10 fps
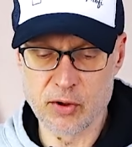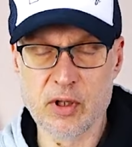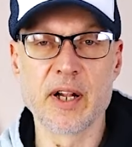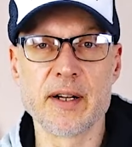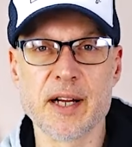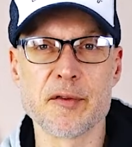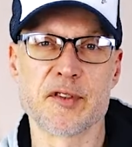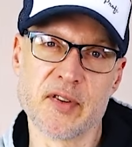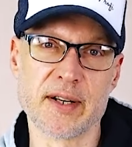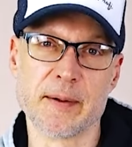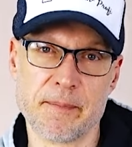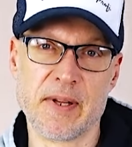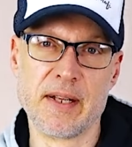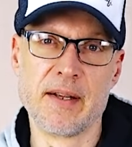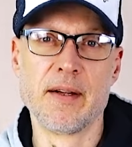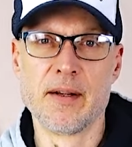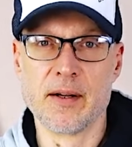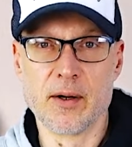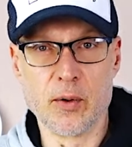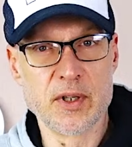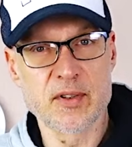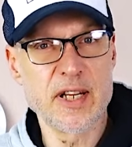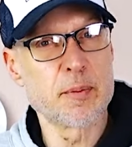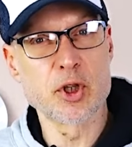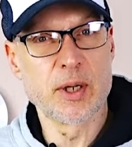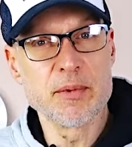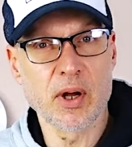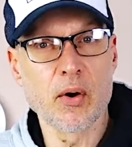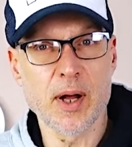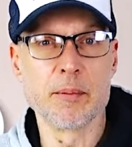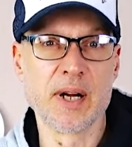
schon ein kleiner Kraftwerk. Und es liegt bestimmt auch am